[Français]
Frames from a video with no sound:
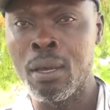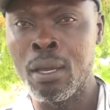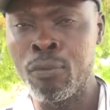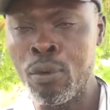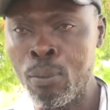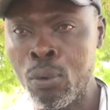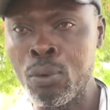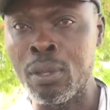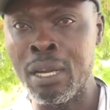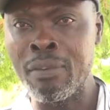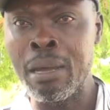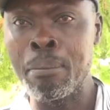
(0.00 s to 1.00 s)
Ils font beaucoup de
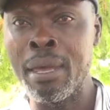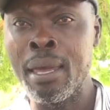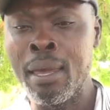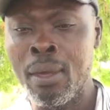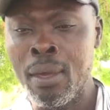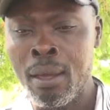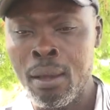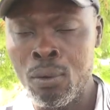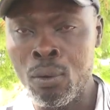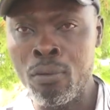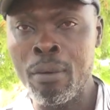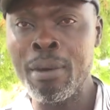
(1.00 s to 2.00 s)
travail, mais
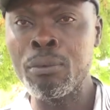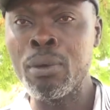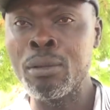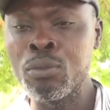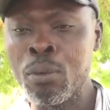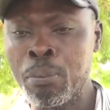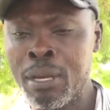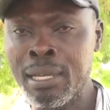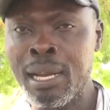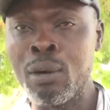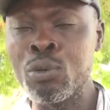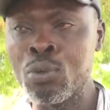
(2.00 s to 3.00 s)
le gouvernement doit se prendre
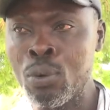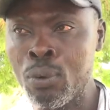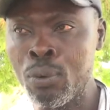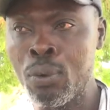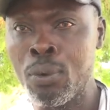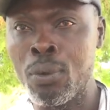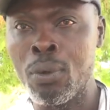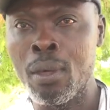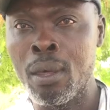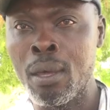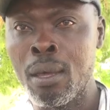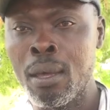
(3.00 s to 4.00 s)
ça là au sérieux.
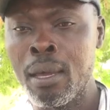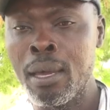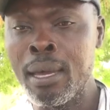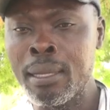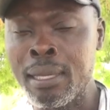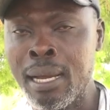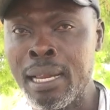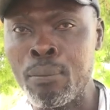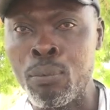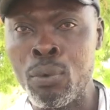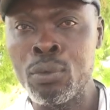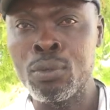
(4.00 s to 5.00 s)
Et dans les
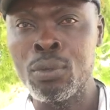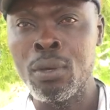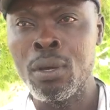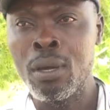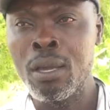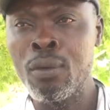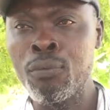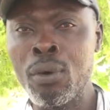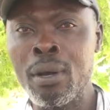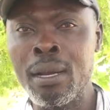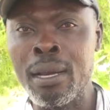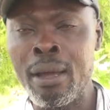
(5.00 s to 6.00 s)
bus, il
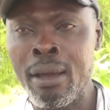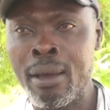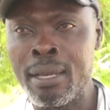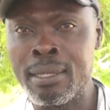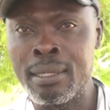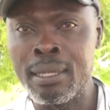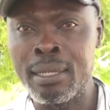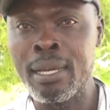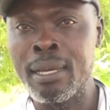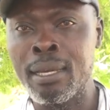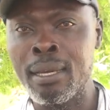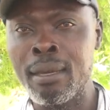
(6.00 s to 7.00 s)
faut les
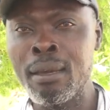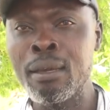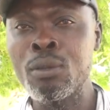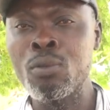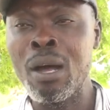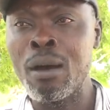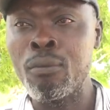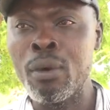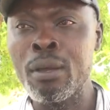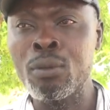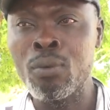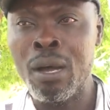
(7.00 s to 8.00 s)
exiger. Il doit
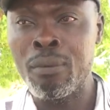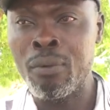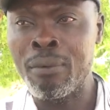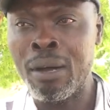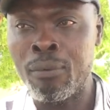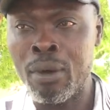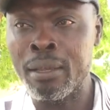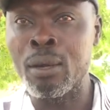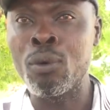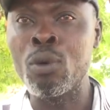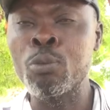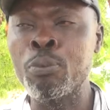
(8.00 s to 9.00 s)
avoir, il doit avoir, des
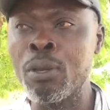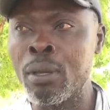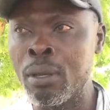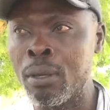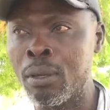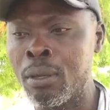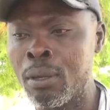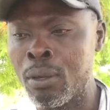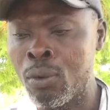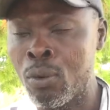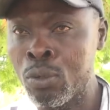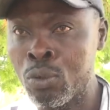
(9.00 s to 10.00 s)

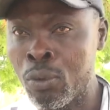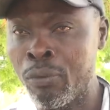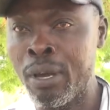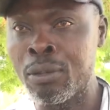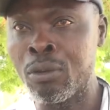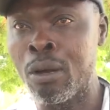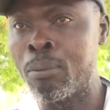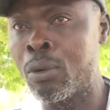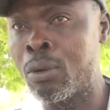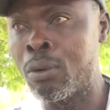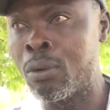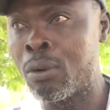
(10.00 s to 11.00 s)
côtes chauffeurs,
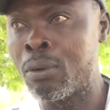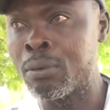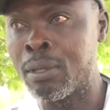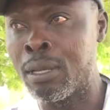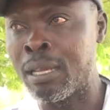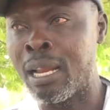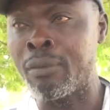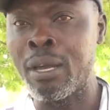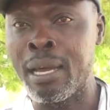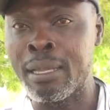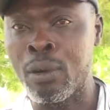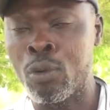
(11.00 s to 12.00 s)
comme oh, dans l'avion,
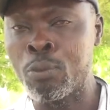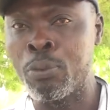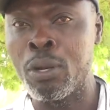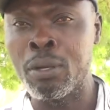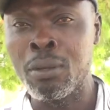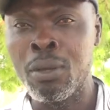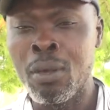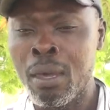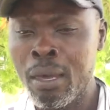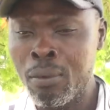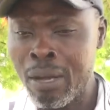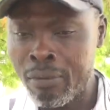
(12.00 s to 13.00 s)
il y a des côtes pilotes.
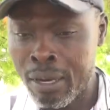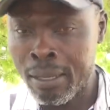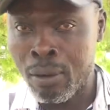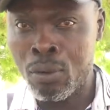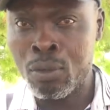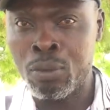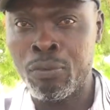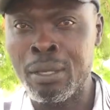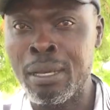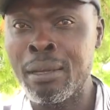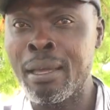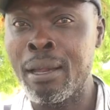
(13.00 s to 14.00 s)
Il doit avoir des côtes
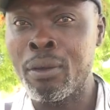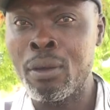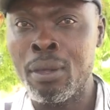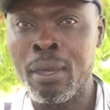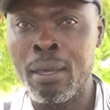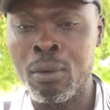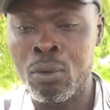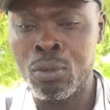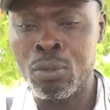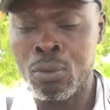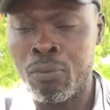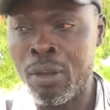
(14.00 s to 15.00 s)
chauffeurs, quelqu'un qui,
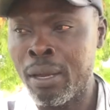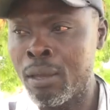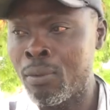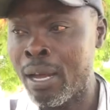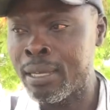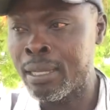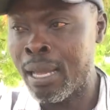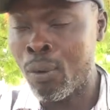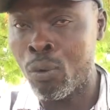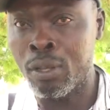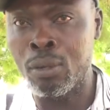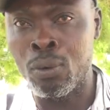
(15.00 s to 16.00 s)
chauffeur qui doit rester à
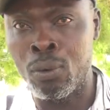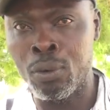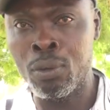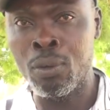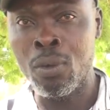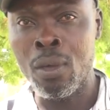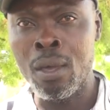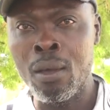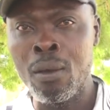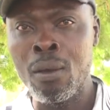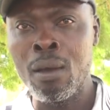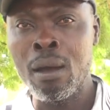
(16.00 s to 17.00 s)
côté de l'autre.
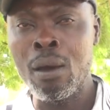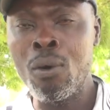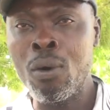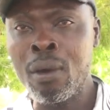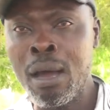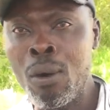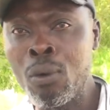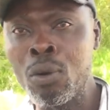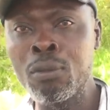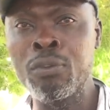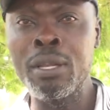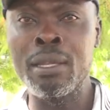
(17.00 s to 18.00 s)
Au cas où
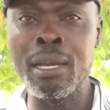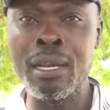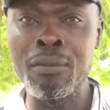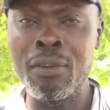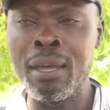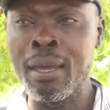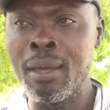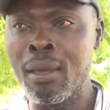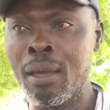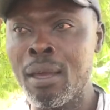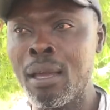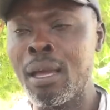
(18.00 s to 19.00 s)
l'autre veut dériver,
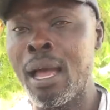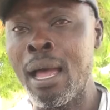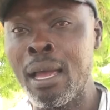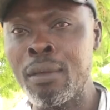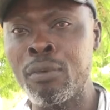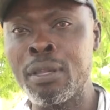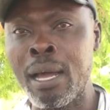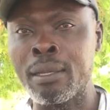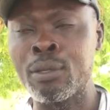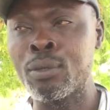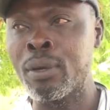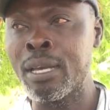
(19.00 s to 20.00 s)
ah, il faut dire,
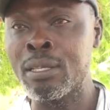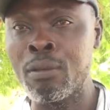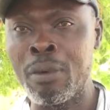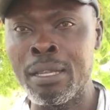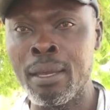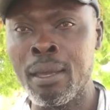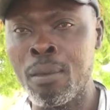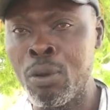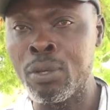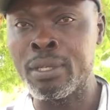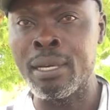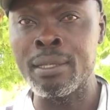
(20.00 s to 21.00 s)
attention, qu'est-ce qu'il va faire, Il peut
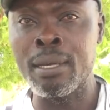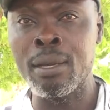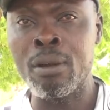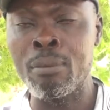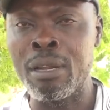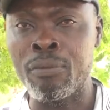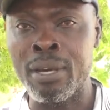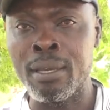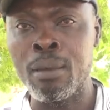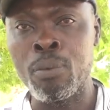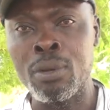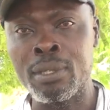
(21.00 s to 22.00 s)
le changer. Comme il est
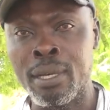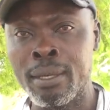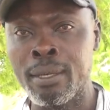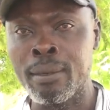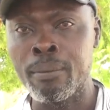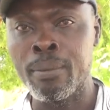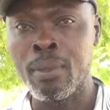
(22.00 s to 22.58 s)
fatigué, il peut le changer.